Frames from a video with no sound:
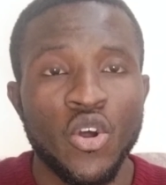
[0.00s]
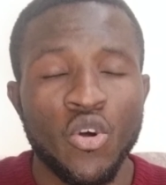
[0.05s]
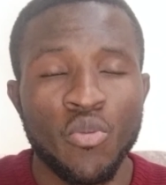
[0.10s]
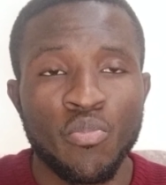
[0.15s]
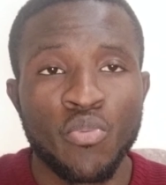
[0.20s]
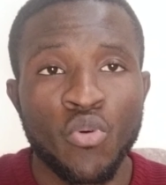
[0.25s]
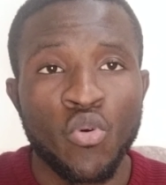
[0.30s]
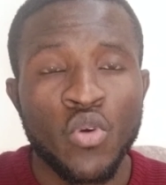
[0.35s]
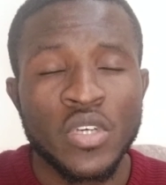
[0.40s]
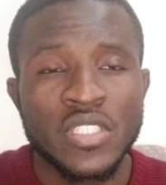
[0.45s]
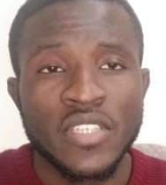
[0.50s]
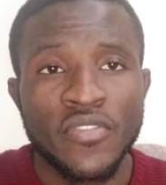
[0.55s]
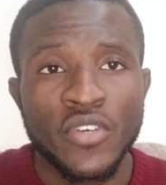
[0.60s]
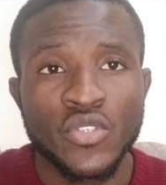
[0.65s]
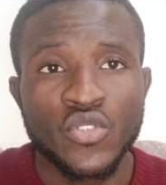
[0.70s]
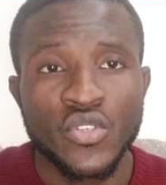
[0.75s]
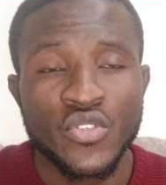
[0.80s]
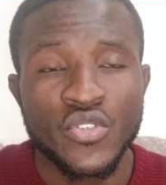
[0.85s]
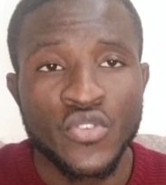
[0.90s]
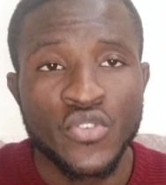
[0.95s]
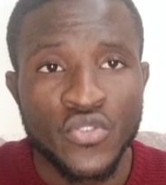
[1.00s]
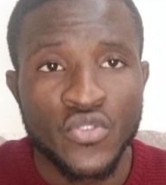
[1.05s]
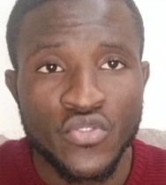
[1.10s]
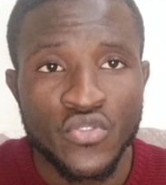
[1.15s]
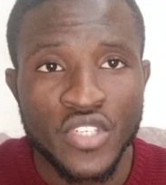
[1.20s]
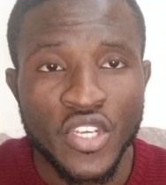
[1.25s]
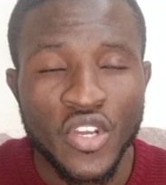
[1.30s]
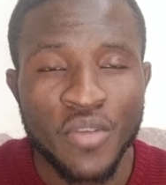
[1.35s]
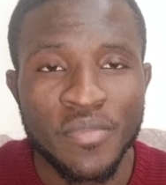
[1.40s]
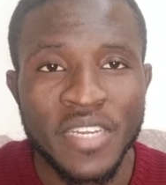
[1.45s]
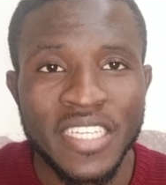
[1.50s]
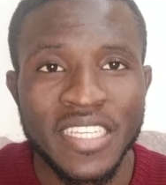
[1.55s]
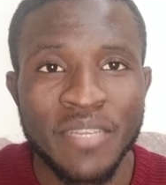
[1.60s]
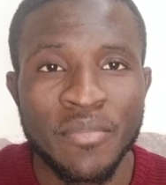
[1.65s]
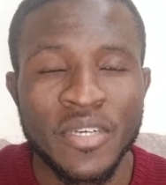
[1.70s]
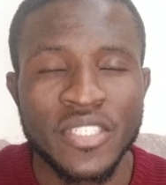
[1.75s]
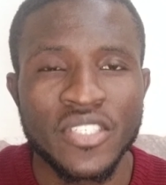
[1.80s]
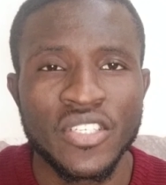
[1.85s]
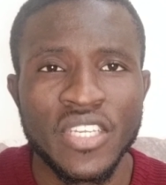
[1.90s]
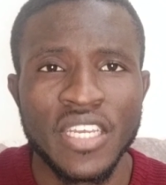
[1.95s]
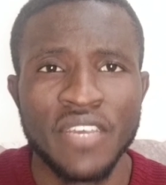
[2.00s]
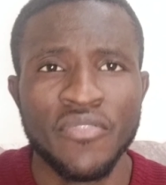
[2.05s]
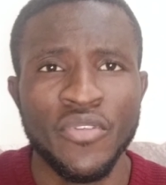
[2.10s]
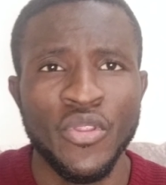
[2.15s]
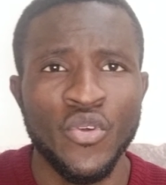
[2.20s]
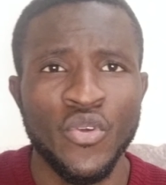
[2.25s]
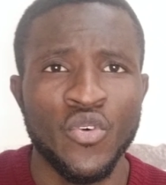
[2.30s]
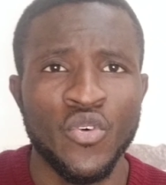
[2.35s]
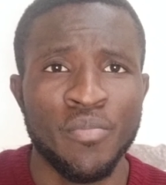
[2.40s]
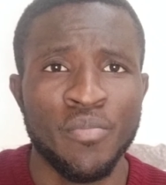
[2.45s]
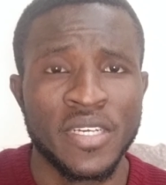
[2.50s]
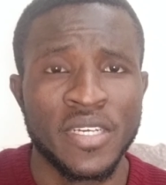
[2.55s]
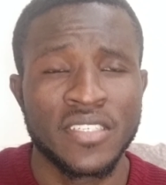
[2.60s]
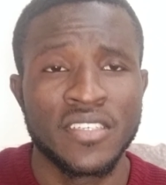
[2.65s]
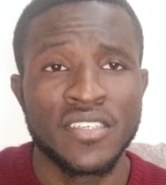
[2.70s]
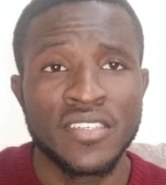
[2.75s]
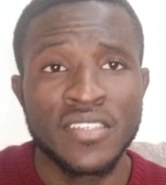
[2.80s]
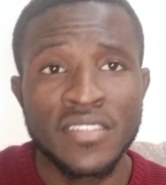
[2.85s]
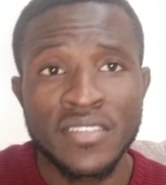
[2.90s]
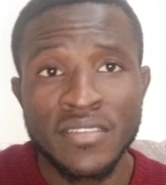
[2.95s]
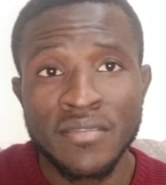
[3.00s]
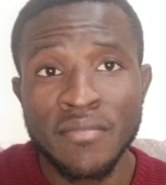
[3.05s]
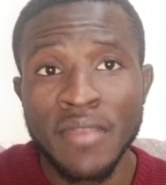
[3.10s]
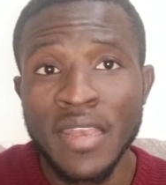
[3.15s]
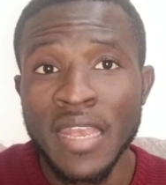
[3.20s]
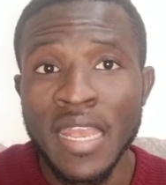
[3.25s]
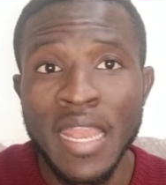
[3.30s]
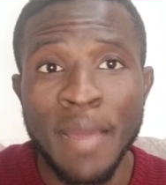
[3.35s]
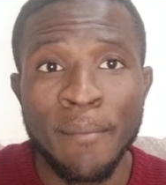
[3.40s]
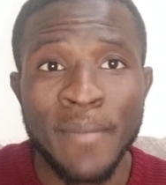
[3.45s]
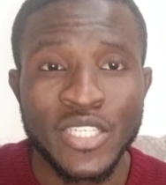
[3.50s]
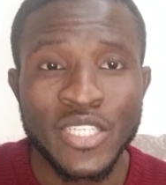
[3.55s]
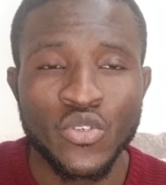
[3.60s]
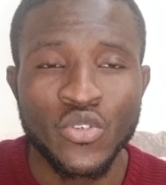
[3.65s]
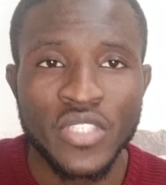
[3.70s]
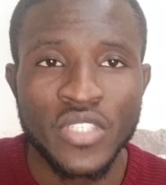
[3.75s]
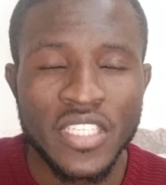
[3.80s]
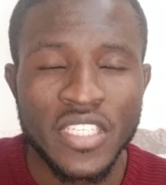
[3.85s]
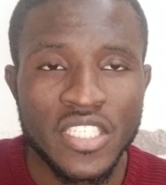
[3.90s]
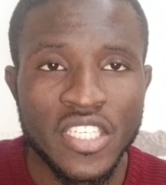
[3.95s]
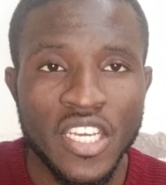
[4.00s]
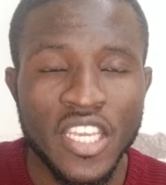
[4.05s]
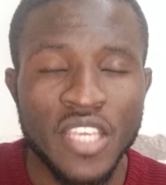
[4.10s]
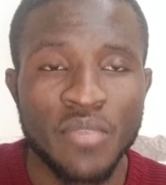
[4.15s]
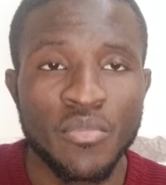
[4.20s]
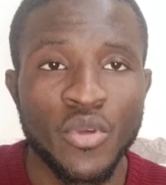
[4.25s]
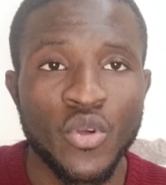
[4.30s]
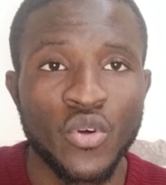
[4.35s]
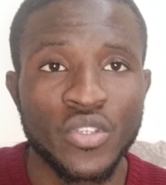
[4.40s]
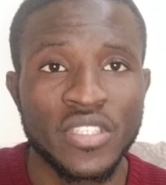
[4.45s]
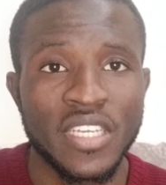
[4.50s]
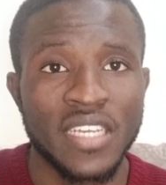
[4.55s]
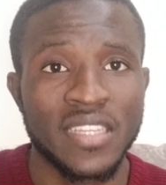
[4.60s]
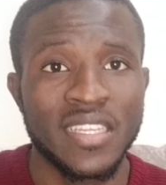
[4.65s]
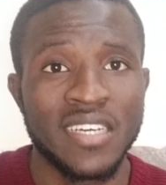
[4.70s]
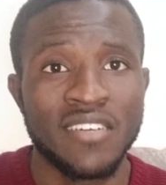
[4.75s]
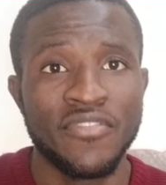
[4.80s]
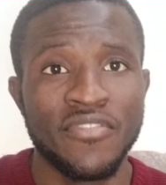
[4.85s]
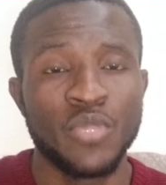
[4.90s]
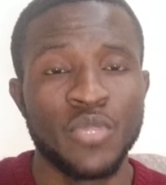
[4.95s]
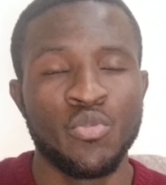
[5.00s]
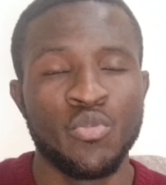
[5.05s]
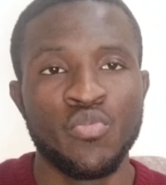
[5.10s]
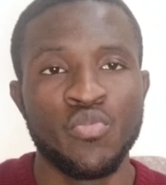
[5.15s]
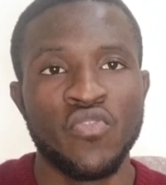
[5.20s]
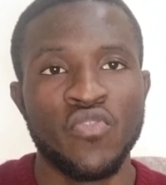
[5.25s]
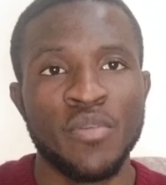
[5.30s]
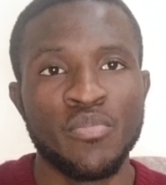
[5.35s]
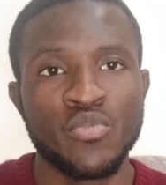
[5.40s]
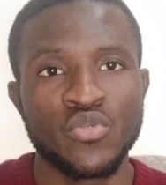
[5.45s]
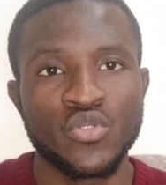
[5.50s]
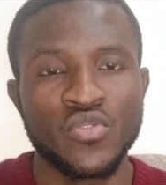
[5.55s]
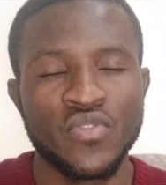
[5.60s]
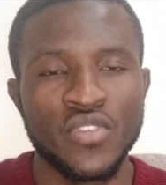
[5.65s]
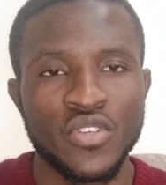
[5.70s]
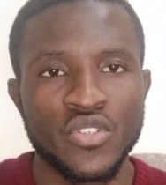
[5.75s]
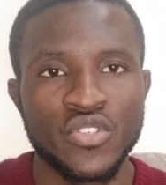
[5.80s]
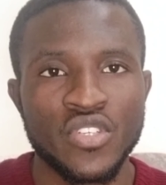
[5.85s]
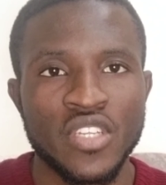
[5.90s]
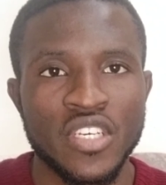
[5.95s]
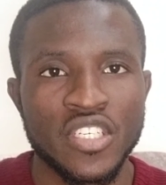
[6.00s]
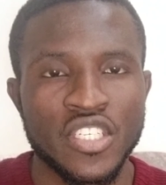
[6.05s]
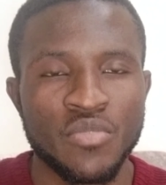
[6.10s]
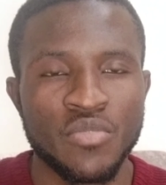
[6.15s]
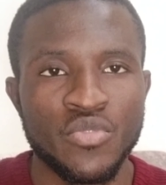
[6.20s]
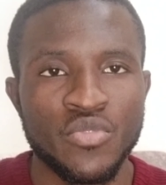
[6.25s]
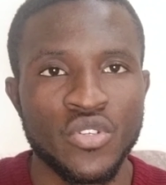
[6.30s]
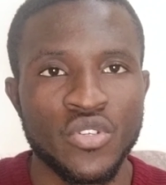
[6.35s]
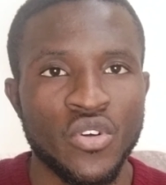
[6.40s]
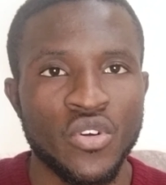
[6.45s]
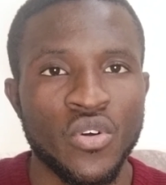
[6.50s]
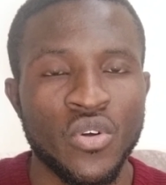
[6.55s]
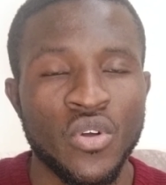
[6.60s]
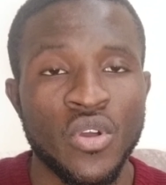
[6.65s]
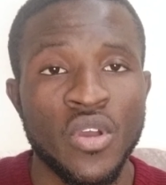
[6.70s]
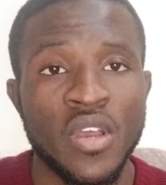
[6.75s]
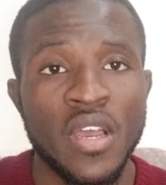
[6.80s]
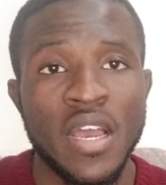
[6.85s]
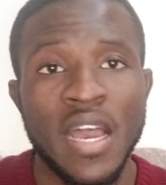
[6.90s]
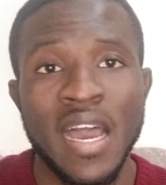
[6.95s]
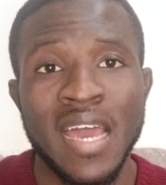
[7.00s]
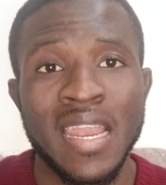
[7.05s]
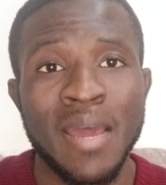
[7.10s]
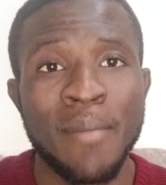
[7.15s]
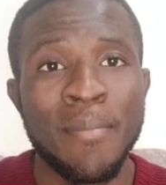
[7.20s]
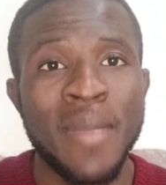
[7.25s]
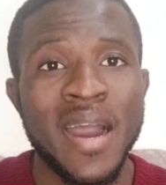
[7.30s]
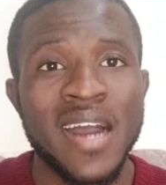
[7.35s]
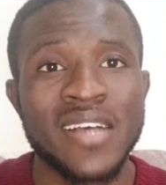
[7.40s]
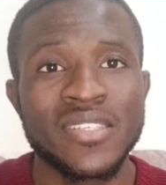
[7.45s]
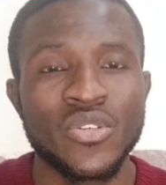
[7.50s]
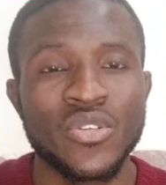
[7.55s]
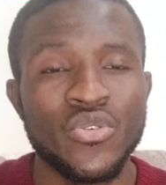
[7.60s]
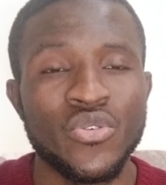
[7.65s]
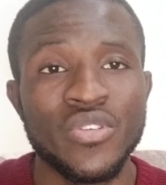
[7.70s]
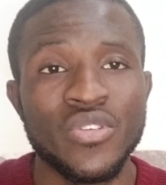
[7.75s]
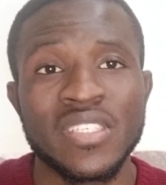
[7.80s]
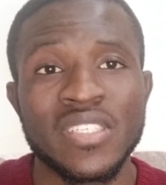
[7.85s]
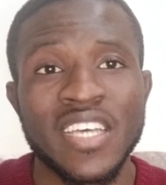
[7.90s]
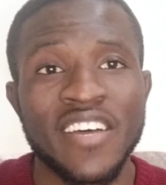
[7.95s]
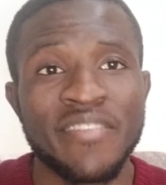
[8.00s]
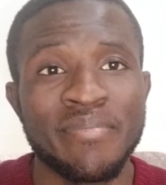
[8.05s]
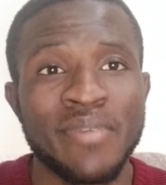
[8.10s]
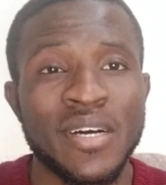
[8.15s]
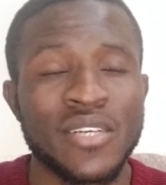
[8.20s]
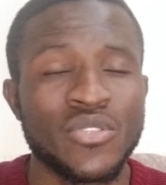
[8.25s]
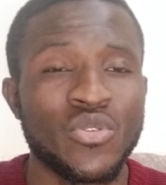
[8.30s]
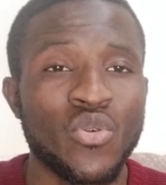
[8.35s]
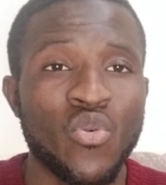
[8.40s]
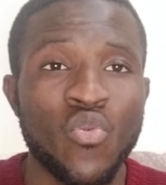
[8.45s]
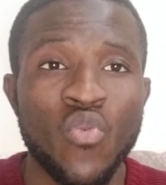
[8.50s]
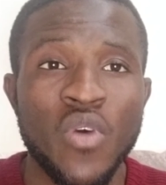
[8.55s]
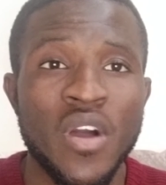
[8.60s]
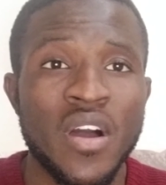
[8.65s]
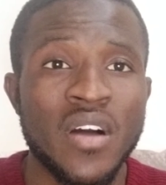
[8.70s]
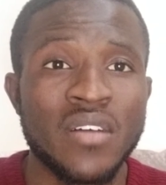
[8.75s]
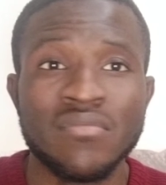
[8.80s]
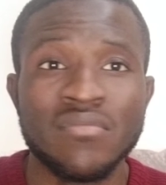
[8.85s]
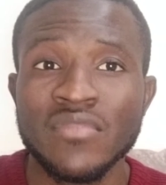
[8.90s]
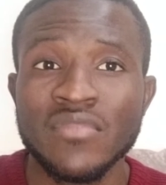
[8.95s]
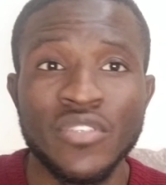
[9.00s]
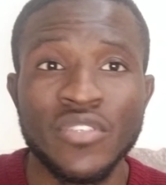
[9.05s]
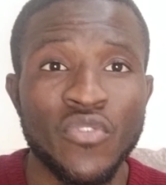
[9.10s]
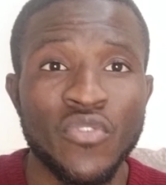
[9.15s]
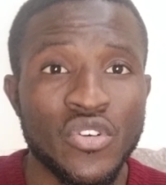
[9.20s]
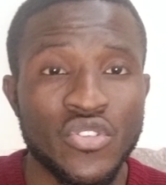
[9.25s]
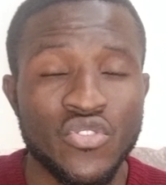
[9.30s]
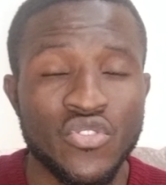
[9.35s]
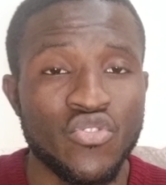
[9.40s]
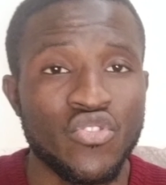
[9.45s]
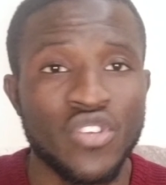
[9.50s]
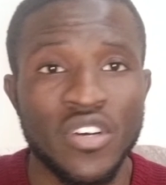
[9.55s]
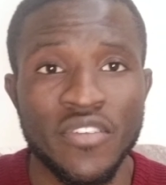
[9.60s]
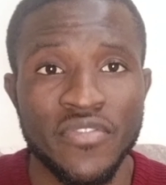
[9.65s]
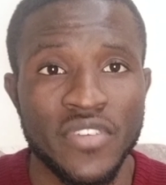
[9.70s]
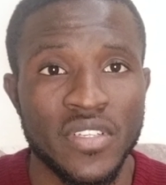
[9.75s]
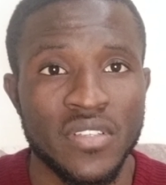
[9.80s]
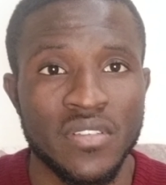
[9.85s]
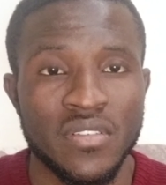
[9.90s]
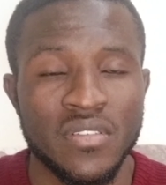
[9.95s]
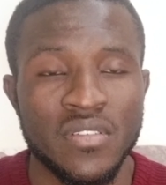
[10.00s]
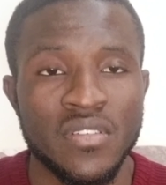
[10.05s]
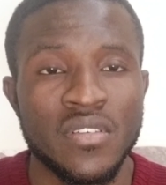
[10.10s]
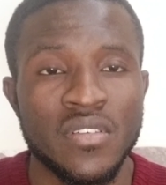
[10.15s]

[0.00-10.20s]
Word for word: Alors, pourquoi avoir choisi ce sujet comme la thématique de la vidéo Parce que la majorité des gens qui me contactaient, en fait, pour pouvoir poursuivre l'étude en du Nord, à la base, eux, ils ne savent pas de quoi ils vont étudier, en fait.